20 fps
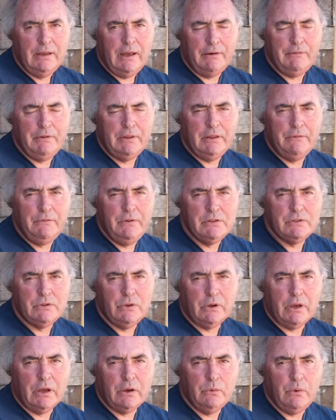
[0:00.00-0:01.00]
Avete
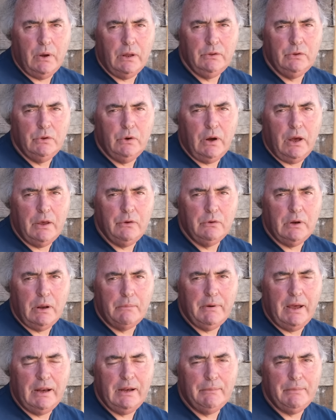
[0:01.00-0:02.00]
visto che quando hai una
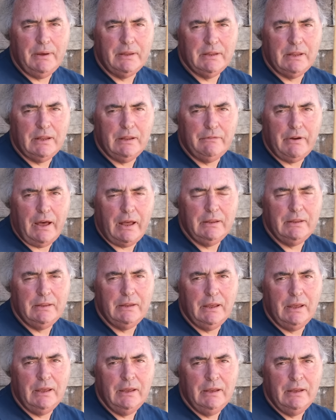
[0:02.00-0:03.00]
bella meta
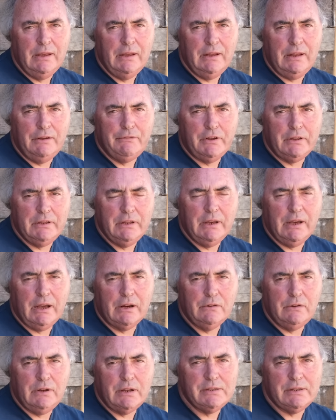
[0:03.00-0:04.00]
davanti la fatica
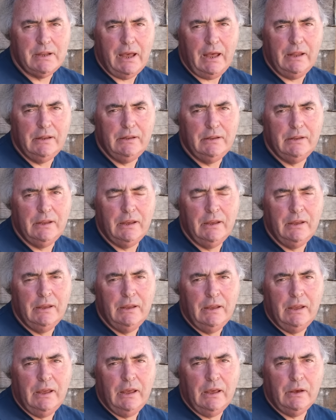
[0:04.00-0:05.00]
non la senti
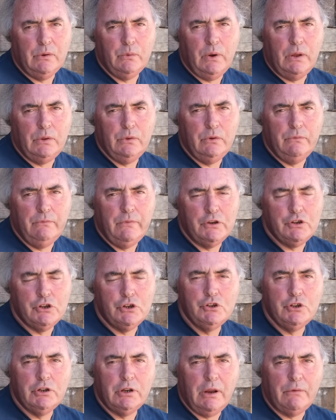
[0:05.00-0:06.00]
e quando
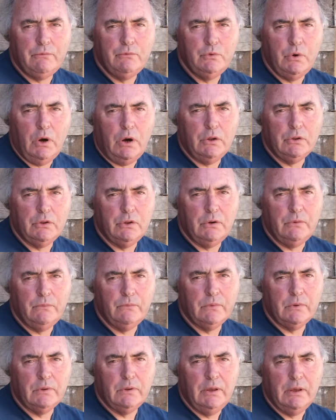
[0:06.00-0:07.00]
invece giri a vuoto
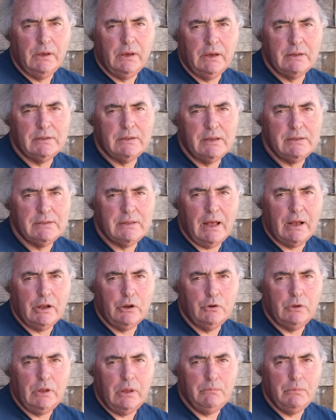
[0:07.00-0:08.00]
che sei
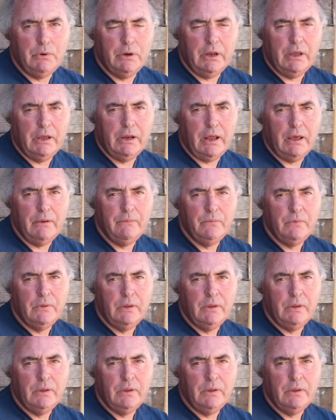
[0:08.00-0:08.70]
stanco da morire.